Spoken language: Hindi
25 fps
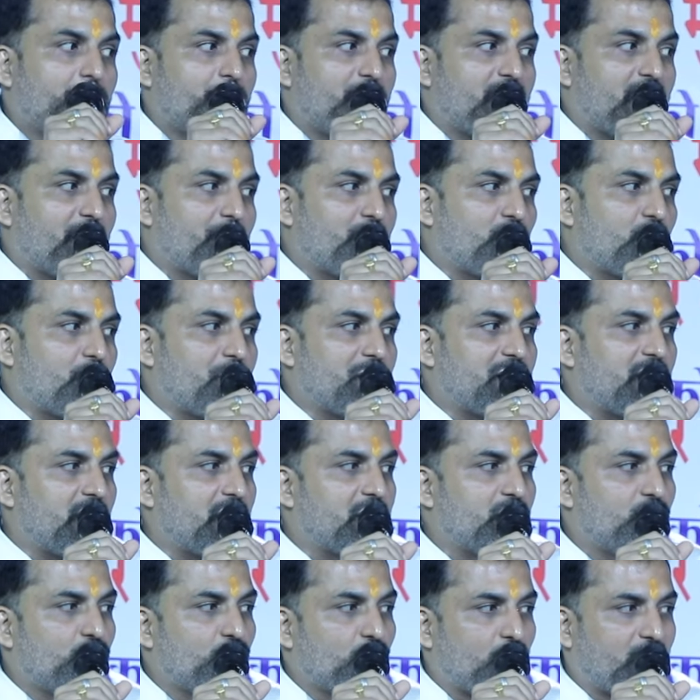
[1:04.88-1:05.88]
मैं आपको
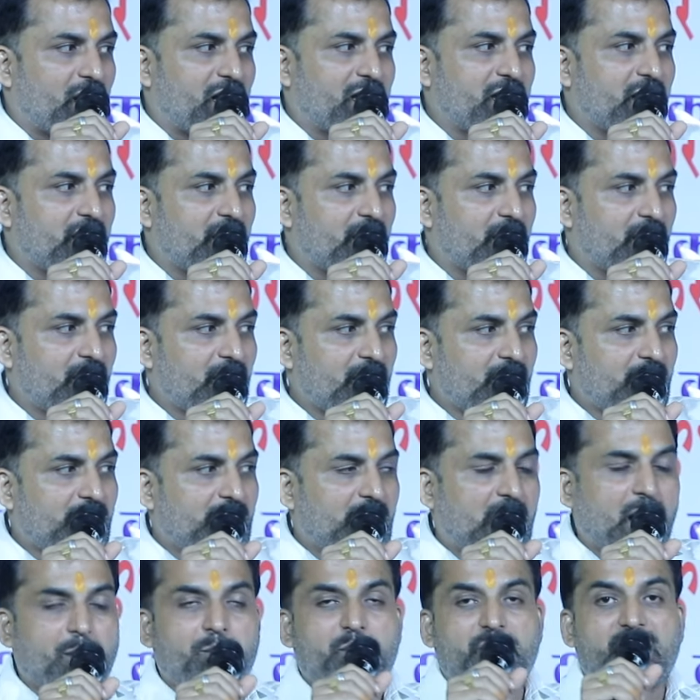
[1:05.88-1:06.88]
बता दूं अगर
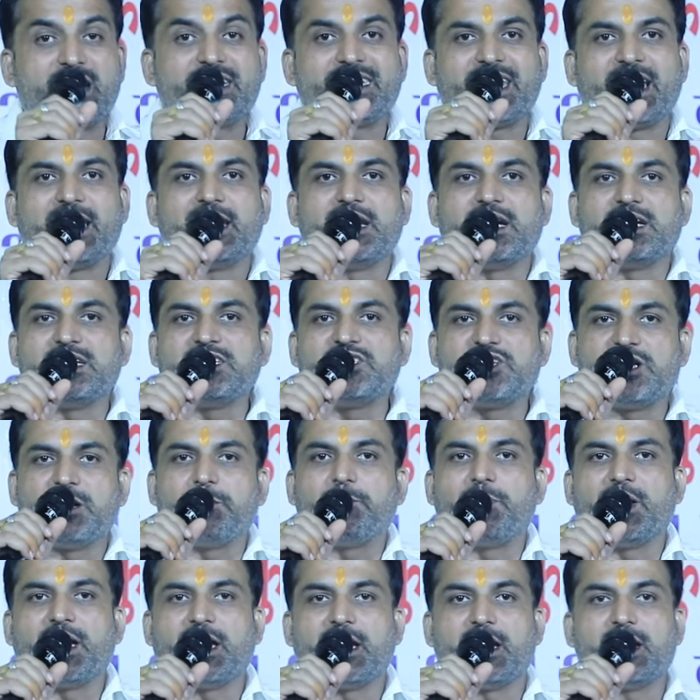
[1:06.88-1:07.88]
आपका
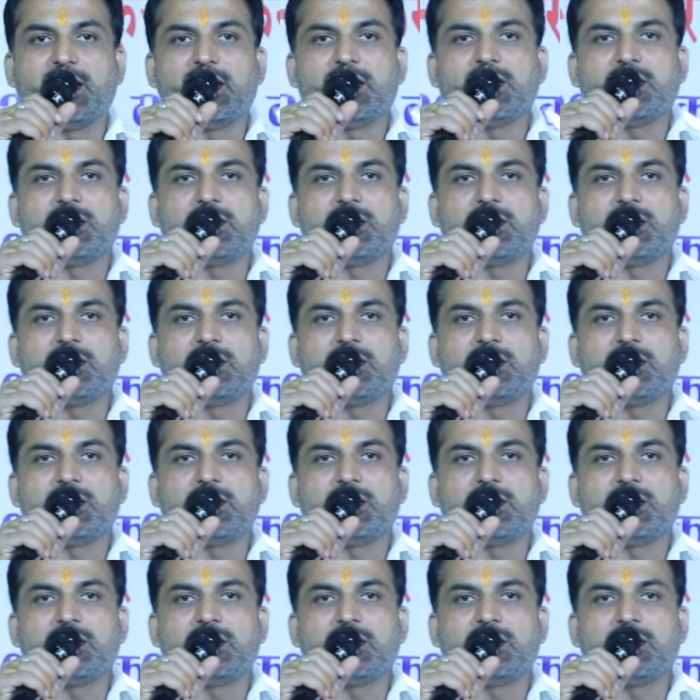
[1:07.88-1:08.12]
टेनेंटशिप है